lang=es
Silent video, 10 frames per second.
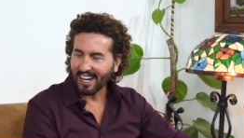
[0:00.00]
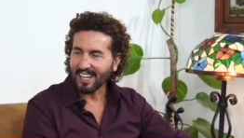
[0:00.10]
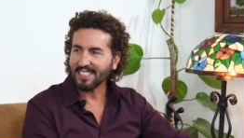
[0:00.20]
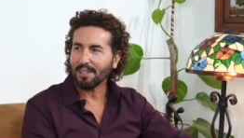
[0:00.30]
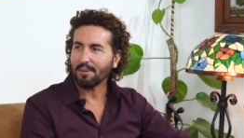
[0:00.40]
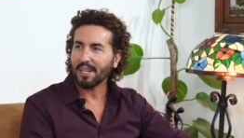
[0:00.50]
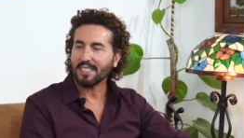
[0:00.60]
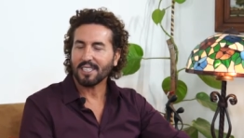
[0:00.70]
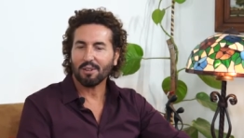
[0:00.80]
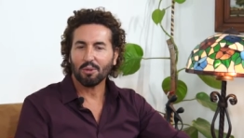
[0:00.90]
Gracias,
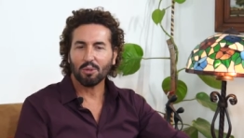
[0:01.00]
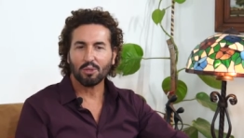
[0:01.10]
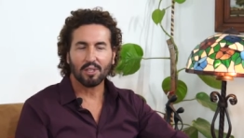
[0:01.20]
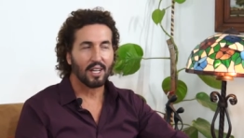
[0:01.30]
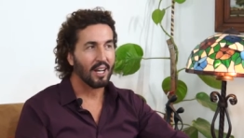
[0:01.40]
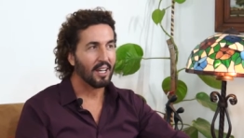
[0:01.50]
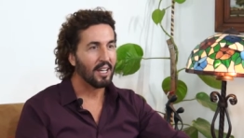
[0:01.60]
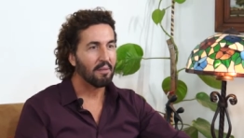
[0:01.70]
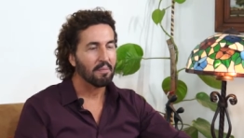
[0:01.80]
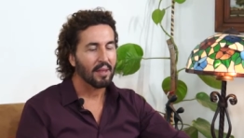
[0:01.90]
Marisa. Un gusto estar
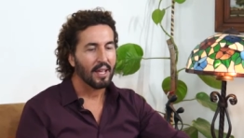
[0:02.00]
aquí.